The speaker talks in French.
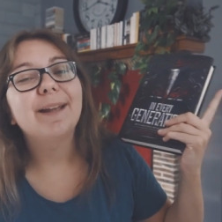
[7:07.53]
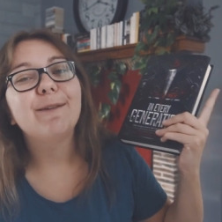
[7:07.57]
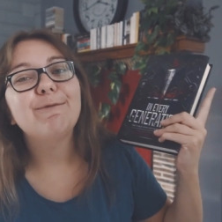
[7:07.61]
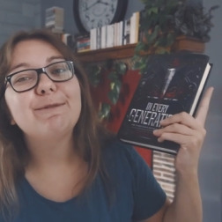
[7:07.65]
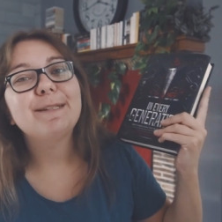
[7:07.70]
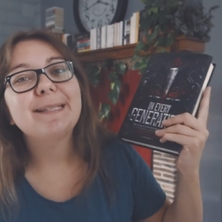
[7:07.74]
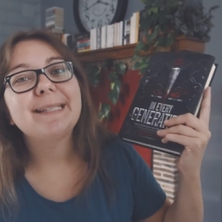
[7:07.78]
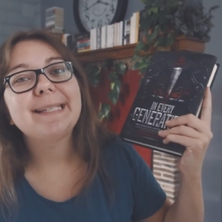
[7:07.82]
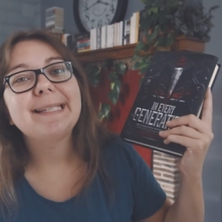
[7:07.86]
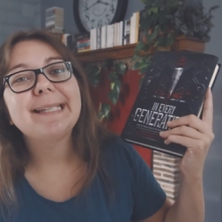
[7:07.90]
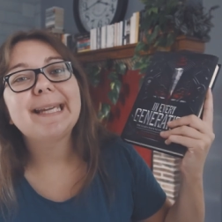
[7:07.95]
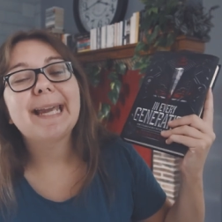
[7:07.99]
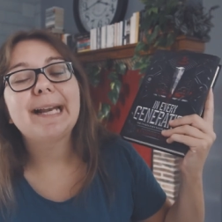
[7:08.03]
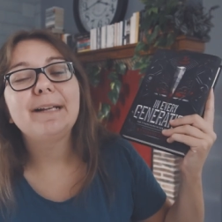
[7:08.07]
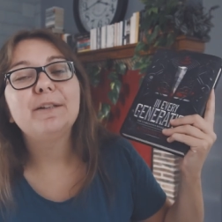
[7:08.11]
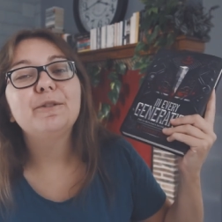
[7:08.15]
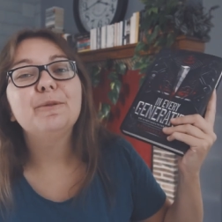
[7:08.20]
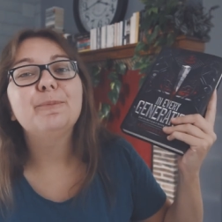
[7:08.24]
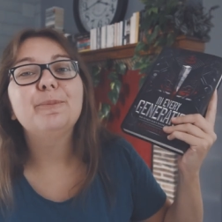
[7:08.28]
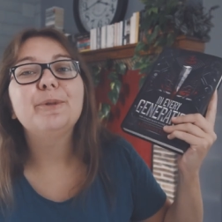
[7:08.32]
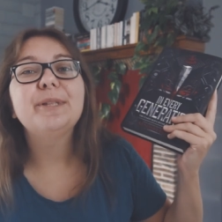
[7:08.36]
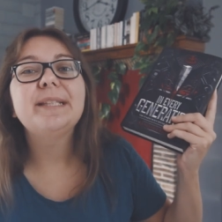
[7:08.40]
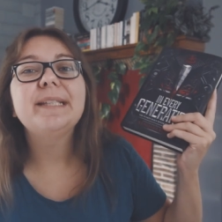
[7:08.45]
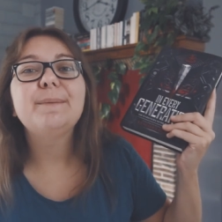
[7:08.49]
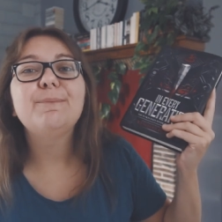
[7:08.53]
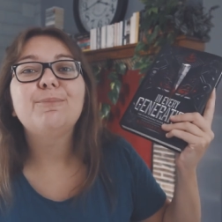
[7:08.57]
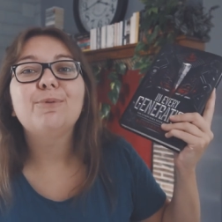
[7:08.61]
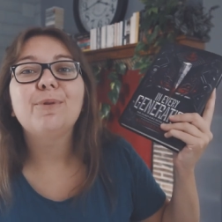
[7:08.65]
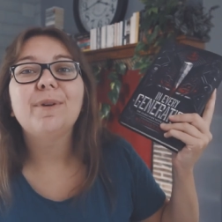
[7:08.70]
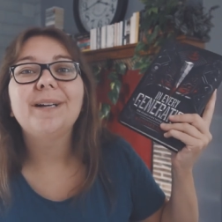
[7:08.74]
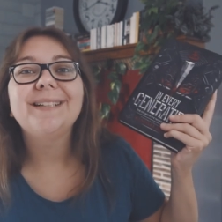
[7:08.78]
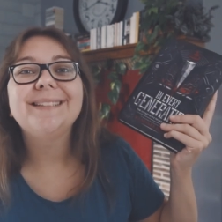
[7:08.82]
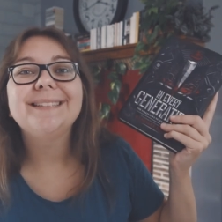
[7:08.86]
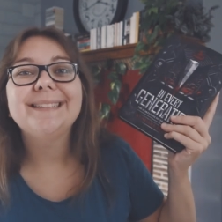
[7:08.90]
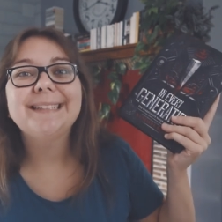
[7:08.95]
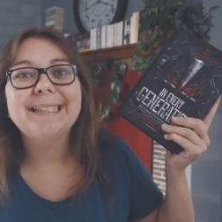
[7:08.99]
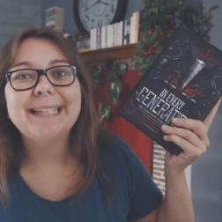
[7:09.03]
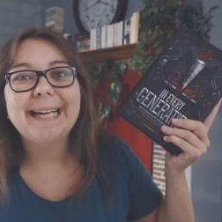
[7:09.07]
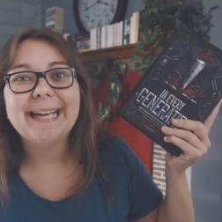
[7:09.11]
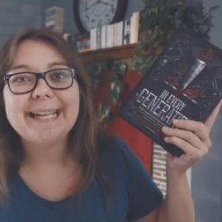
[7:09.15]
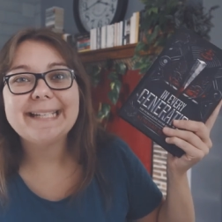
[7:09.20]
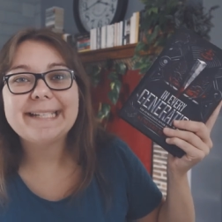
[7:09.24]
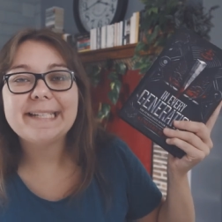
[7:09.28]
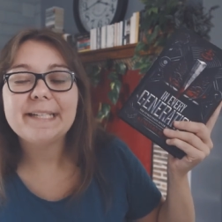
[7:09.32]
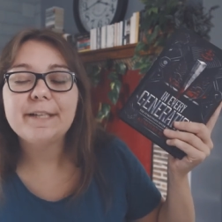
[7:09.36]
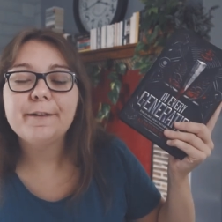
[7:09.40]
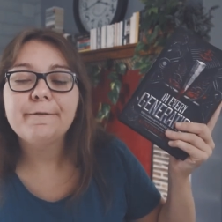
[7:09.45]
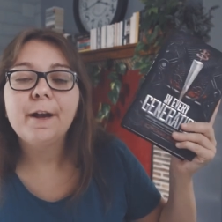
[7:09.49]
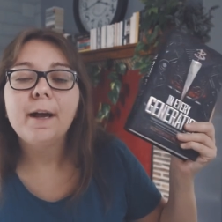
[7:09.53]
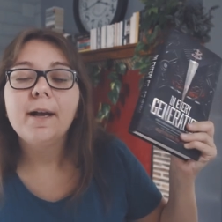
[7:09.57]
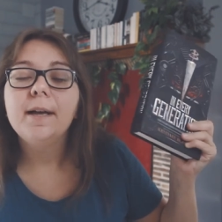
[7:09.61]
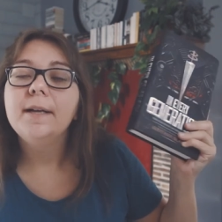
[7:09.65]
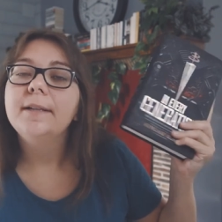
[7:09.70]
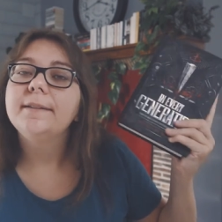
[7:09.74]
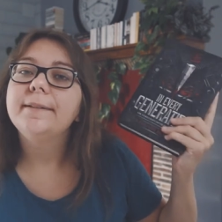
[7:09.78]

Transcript: Il y a aussi quelques petits points négatifs.